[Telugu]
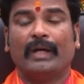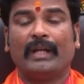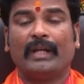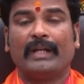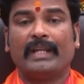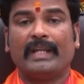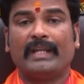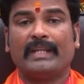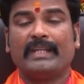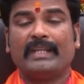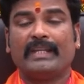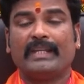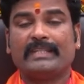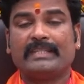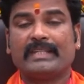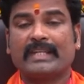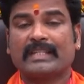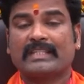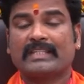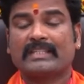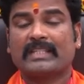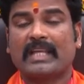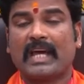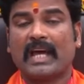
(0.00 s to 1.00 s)
అంటే నీచ
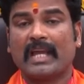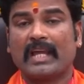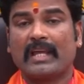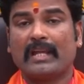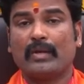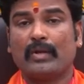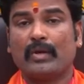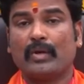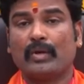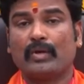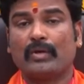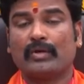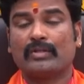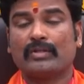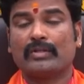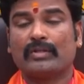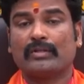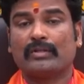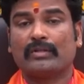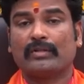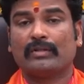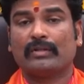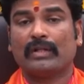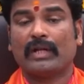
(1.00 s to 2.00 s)
స్థాయిలో
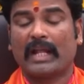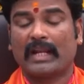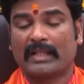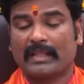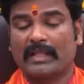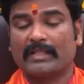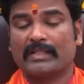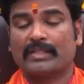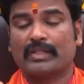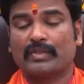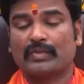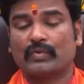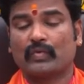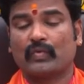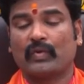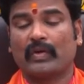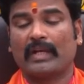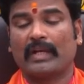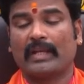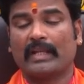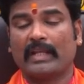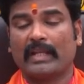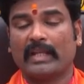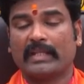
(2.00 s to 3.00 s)
అర్థం
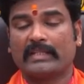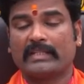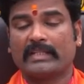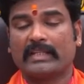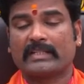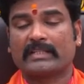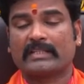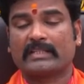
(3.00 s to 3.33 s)
చేసుకోవాలి నీచ